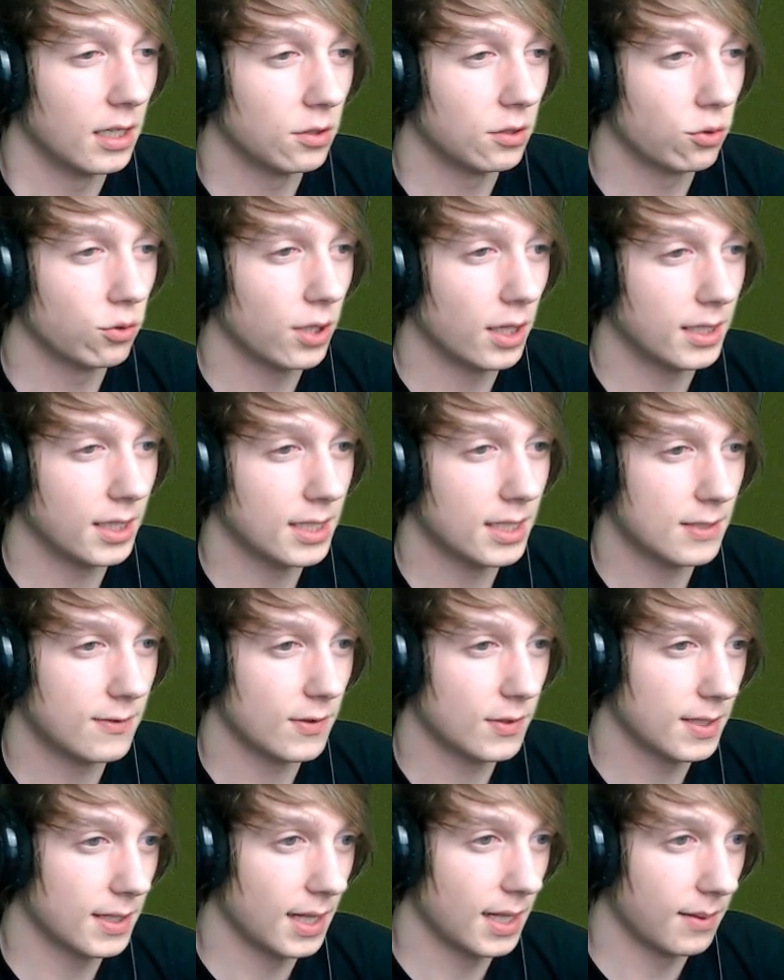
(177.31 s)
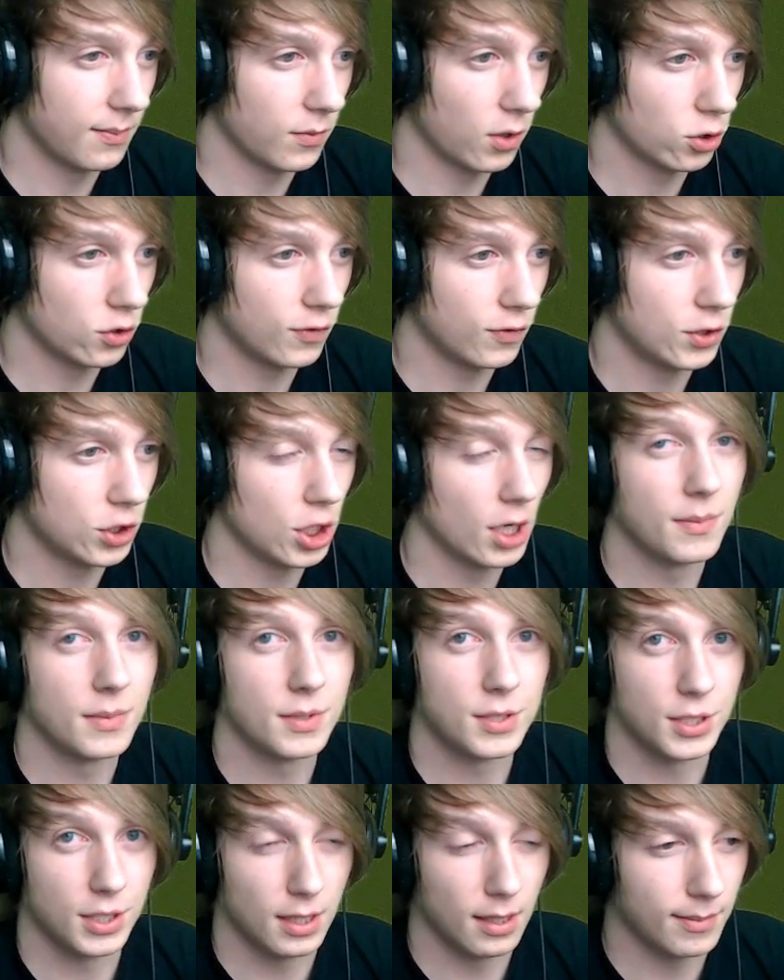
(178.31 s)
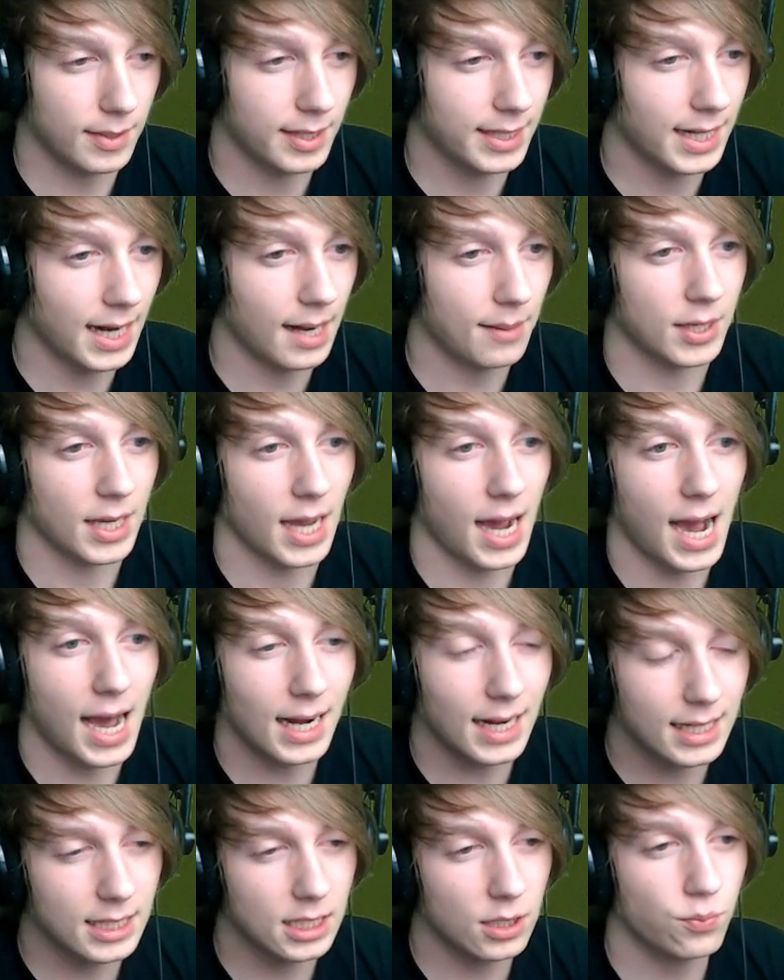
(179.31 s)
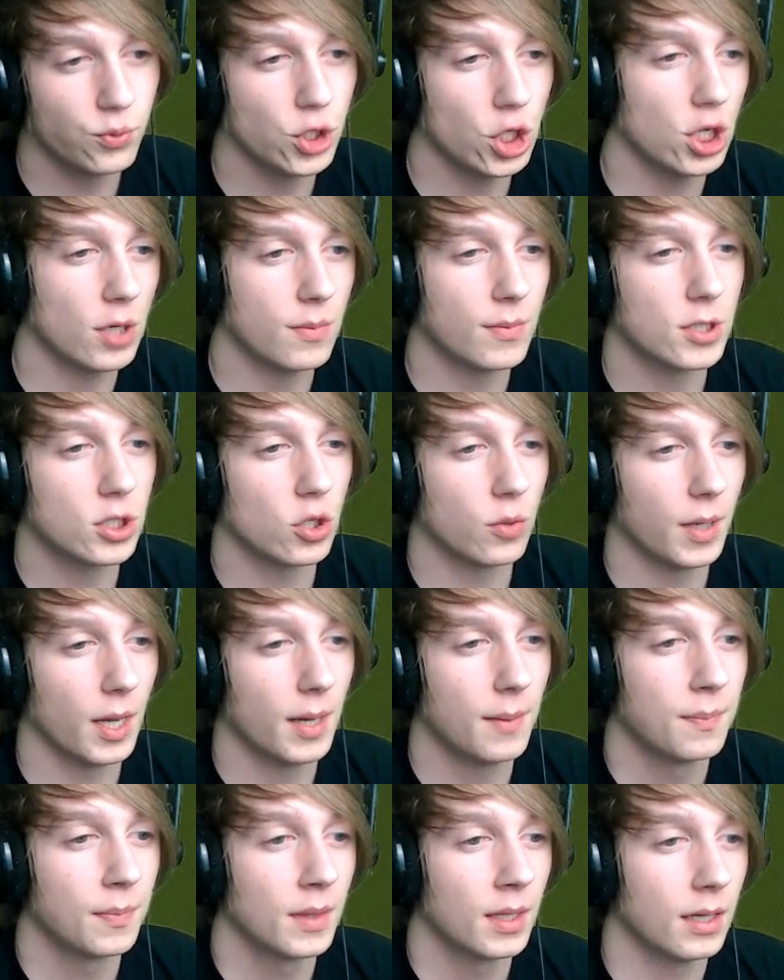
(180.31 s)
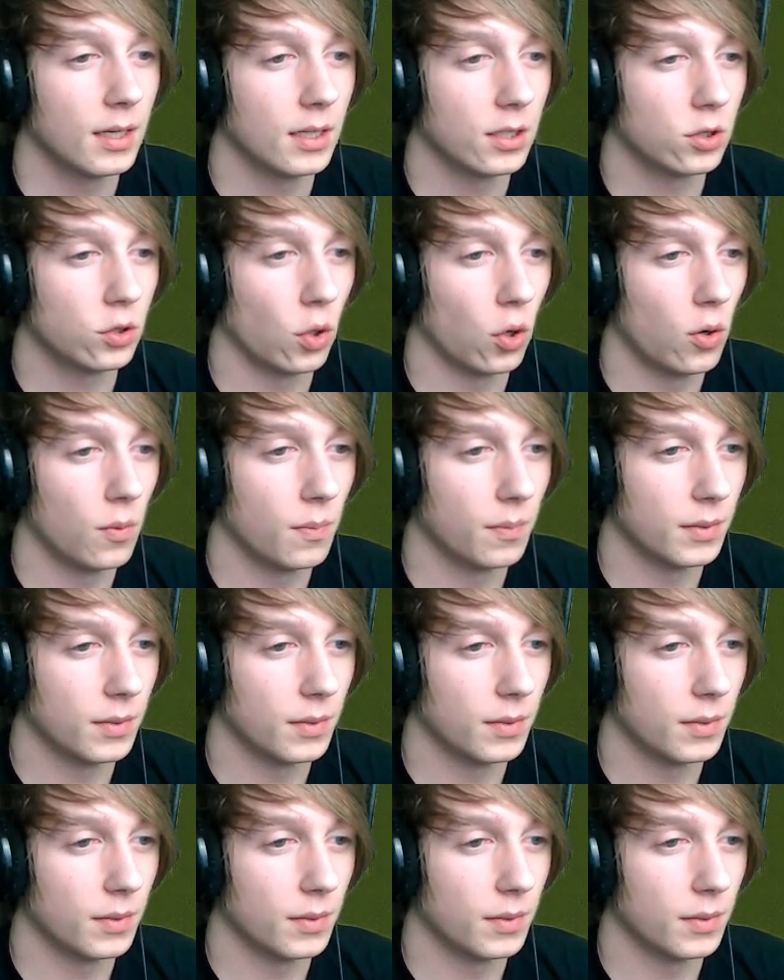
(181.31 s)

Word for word: tutaj jest związana oczywiście z innymi grami, ale gdy przejdziemy sobie do